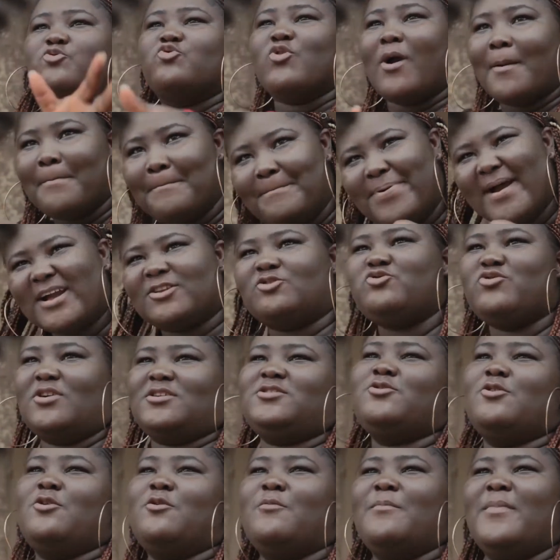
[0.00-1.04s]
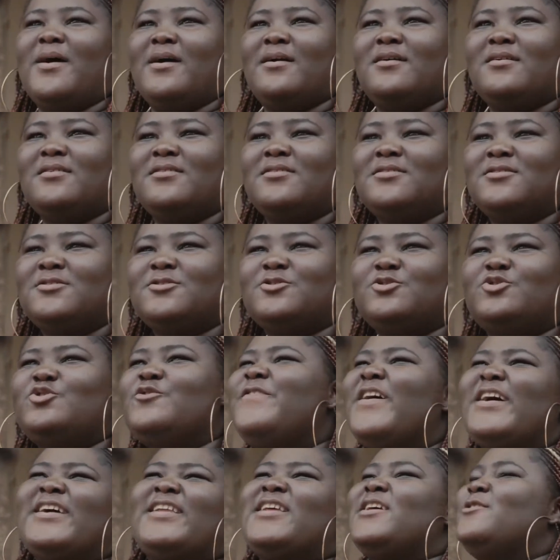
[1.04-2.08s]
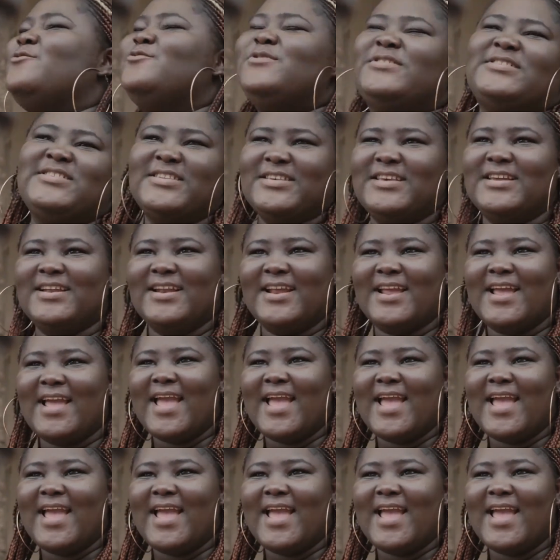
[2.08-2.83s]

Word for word: Tu as toi seulement. Tu vas réussir.